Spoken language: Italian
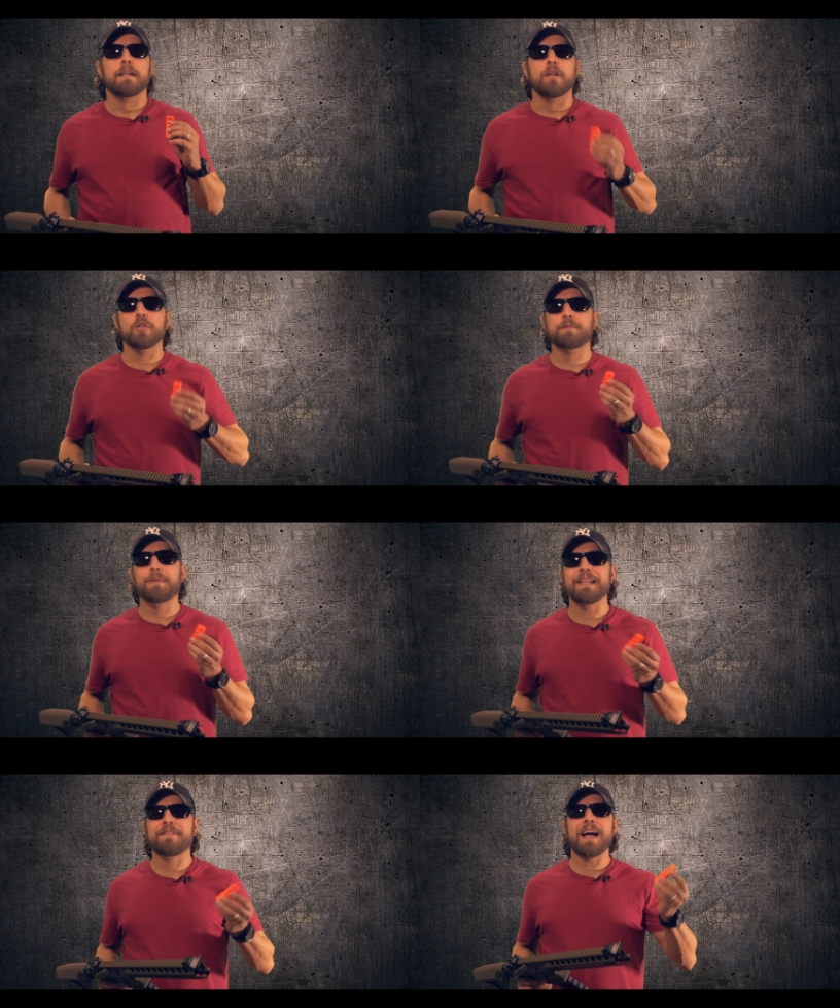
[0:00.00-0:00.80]
Lo
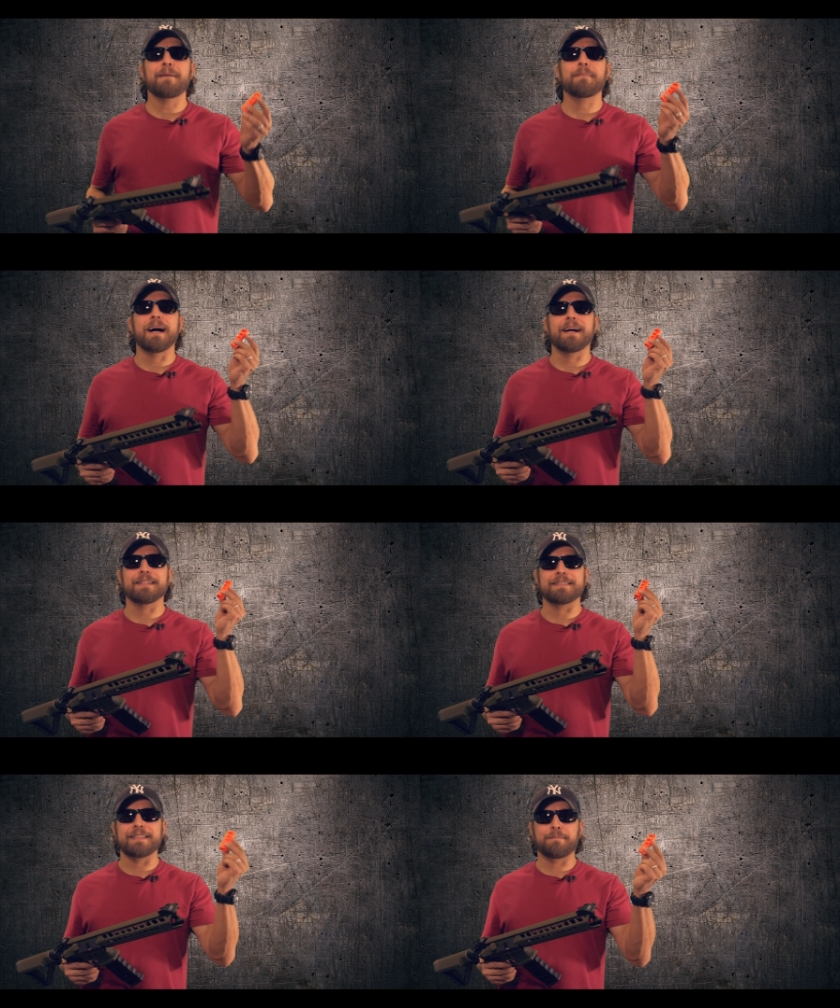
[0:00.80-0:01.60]
spegnifiamma
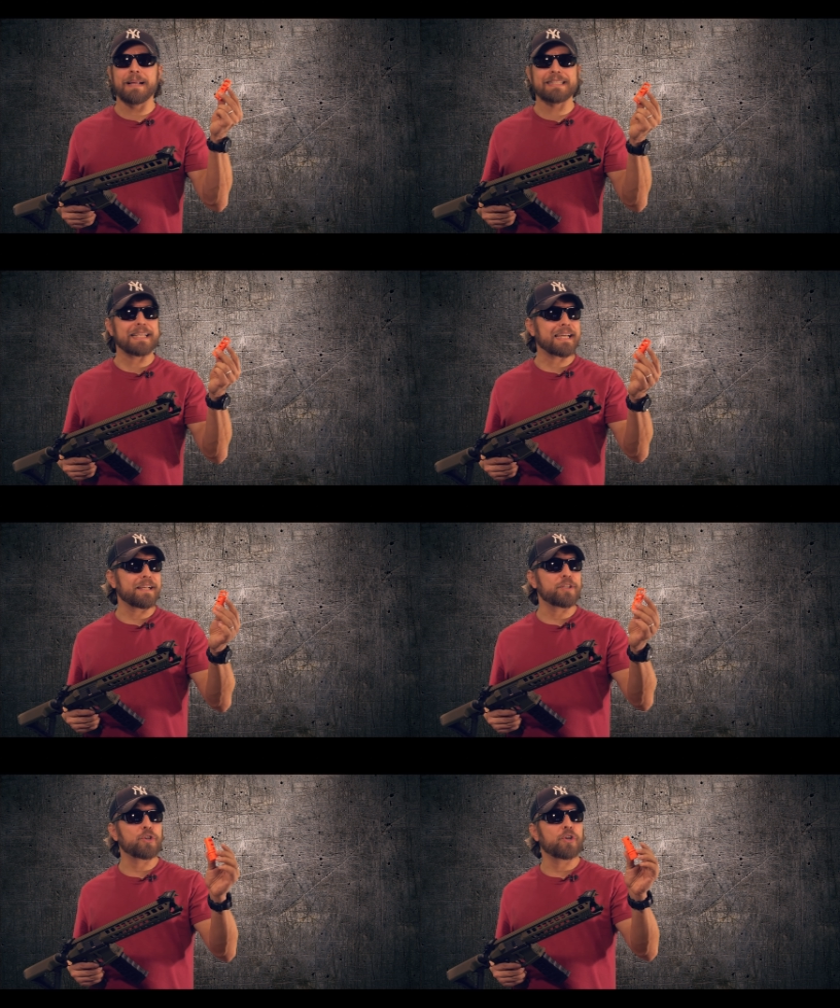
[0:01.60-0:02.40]
di plastica
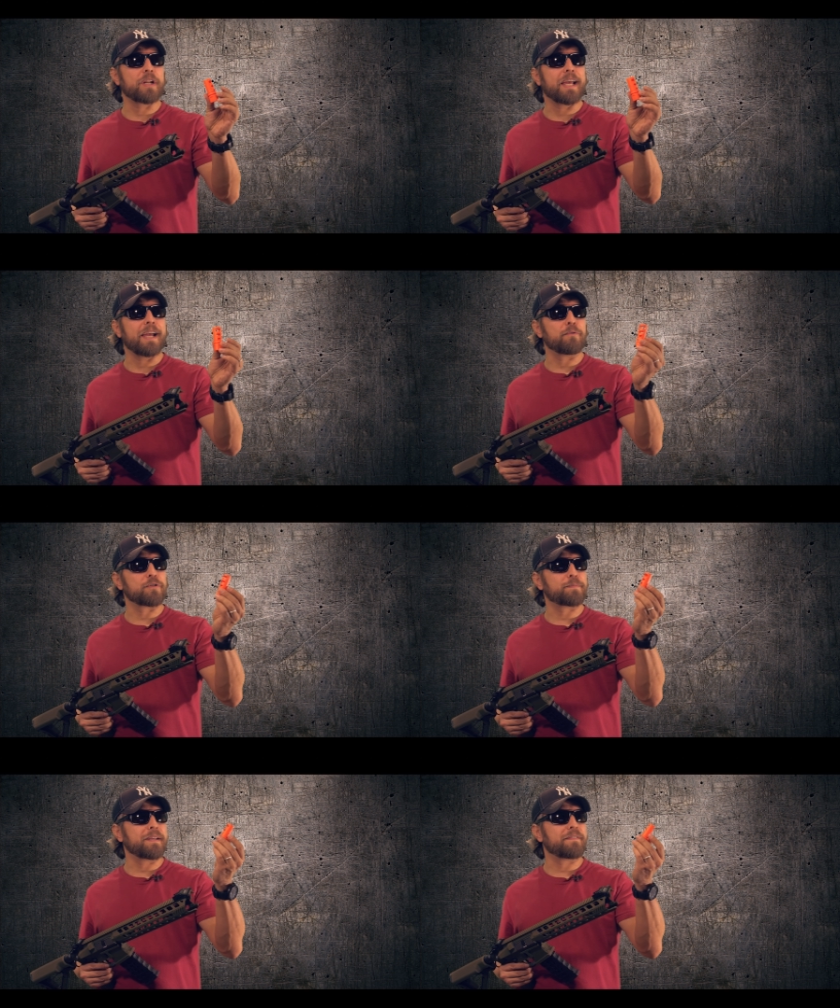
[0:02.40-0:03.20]
arancione è
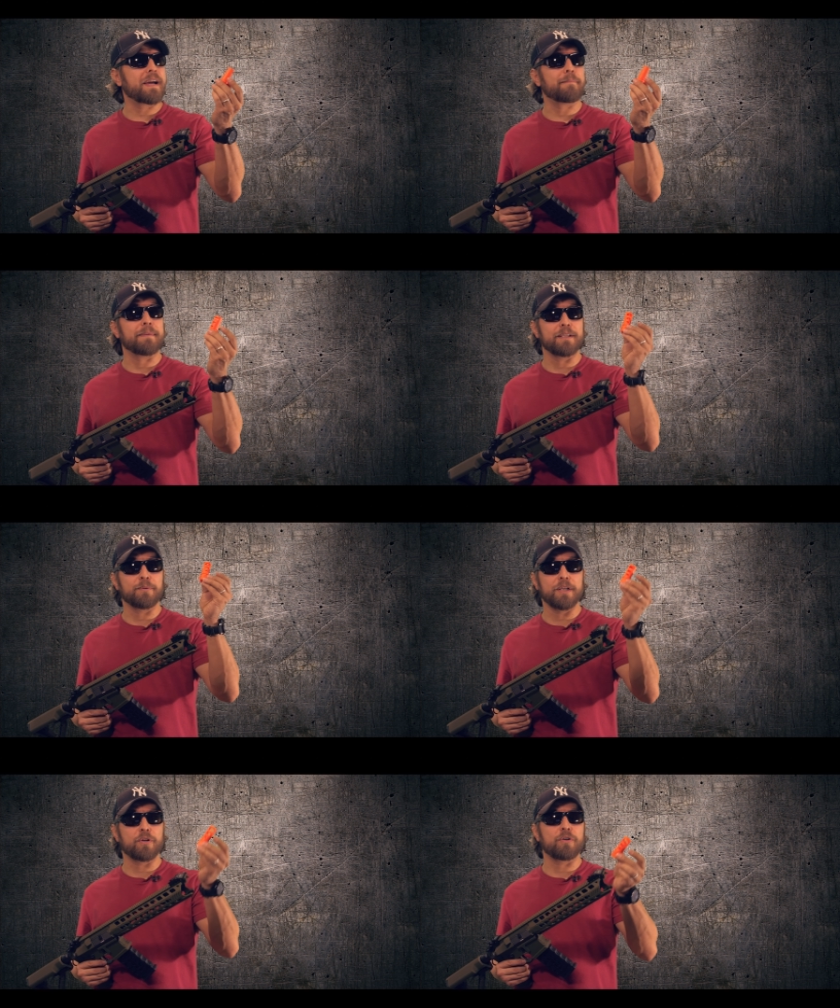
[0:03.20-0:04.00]
uno spegnifiamma di
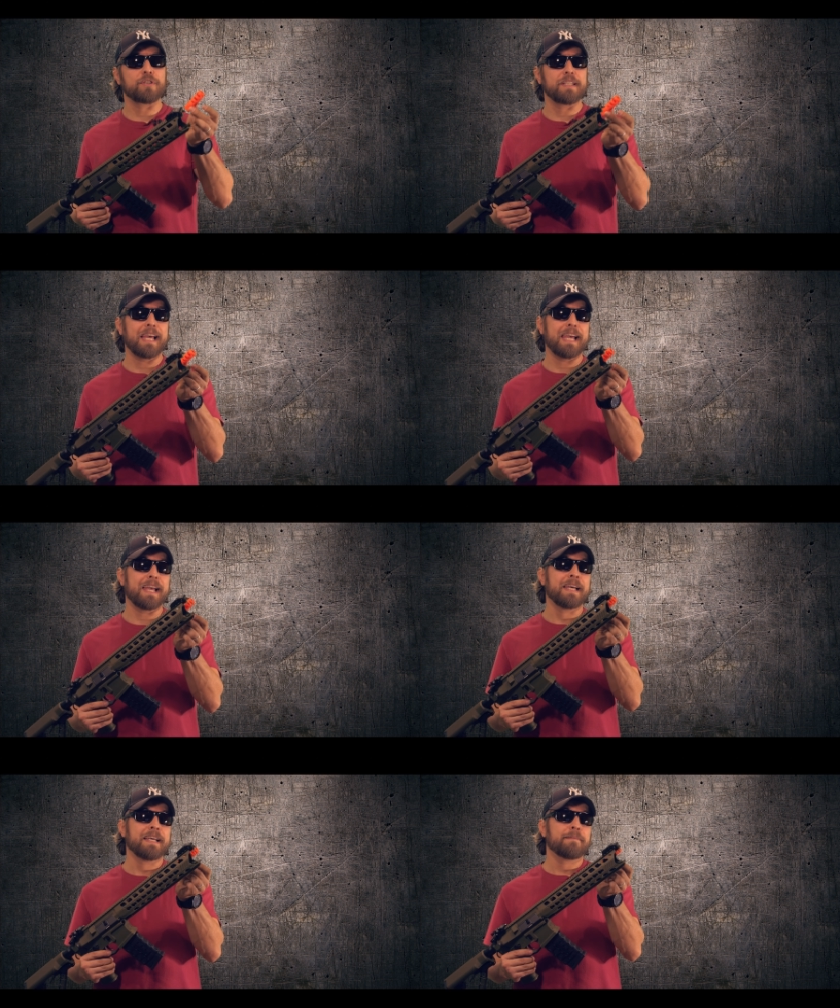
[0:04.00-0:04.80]
quelli grossi, è